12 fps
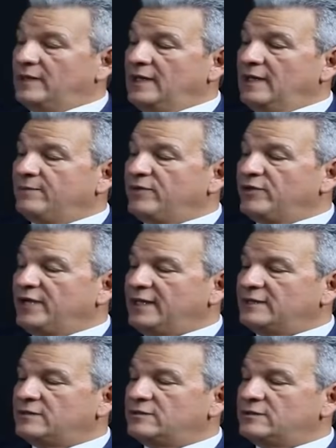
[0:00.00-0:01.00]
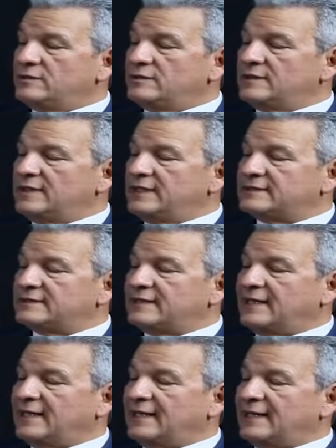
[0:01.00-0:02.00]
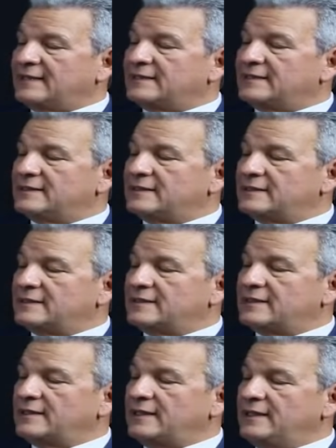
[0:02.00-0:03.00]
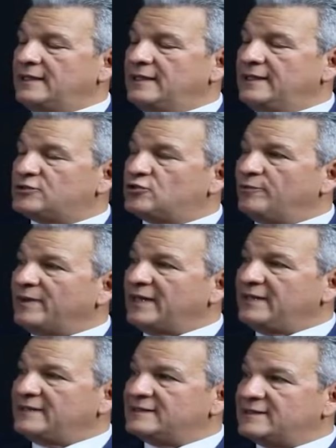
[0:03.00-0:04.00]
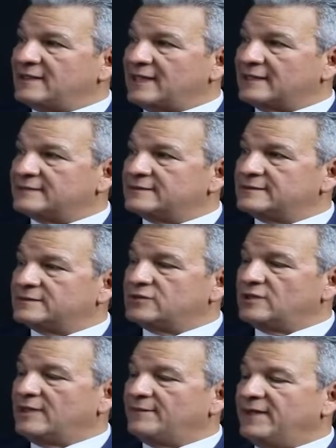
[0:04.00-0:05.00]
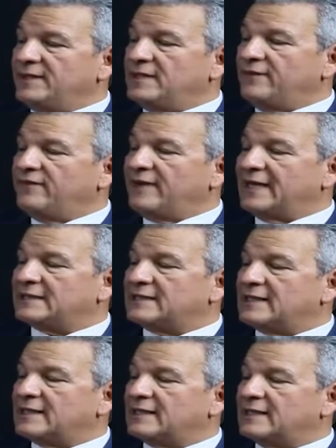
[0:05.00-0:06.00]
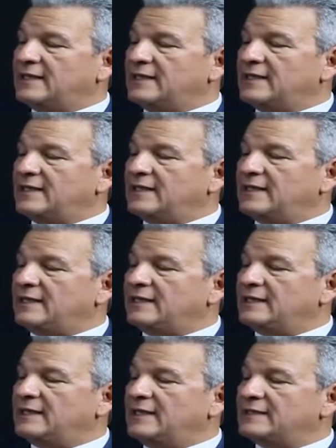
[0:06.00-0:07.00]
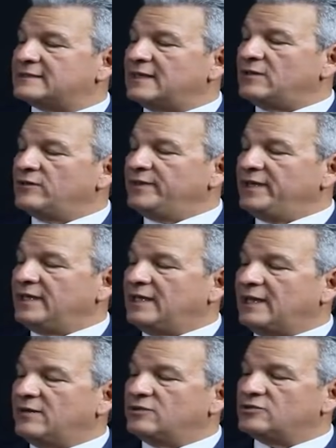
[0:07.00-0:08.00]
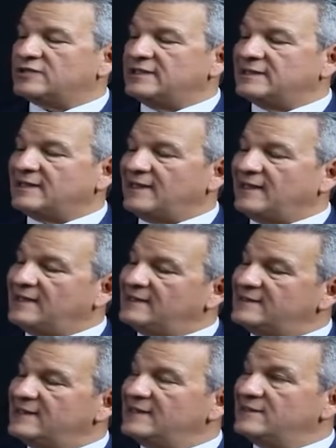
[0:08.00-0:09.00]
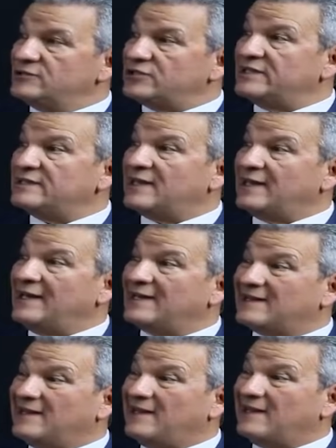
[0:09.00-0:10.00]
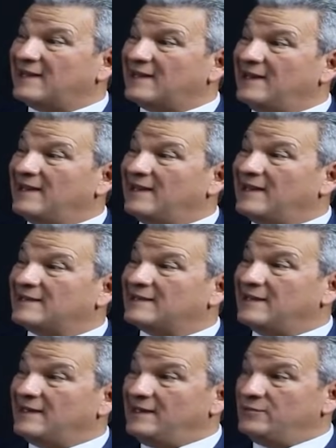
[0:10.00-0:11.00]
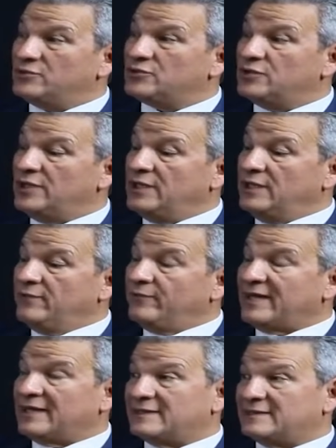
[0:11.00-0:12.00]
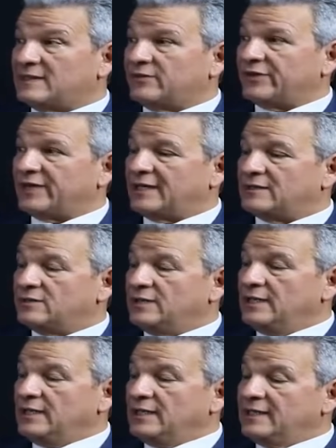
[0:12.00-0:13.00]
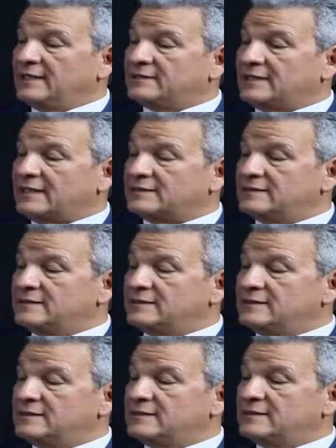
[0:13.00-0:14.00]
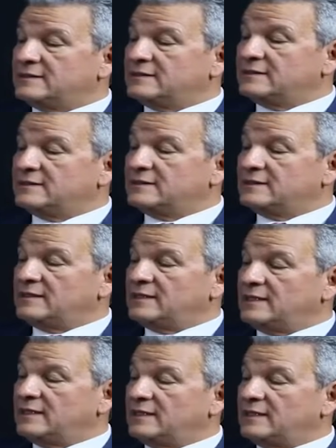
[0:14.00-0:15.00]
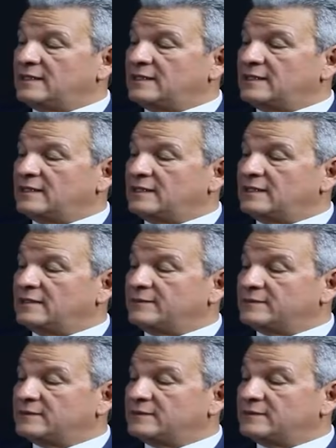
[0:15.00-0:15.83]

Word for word: El proyecto está listo para iniciar. Solamente falta que el Estado Dominicano nos entregue, nos entregue la tierra que adquirimos para desarrollarlo. Esas eh,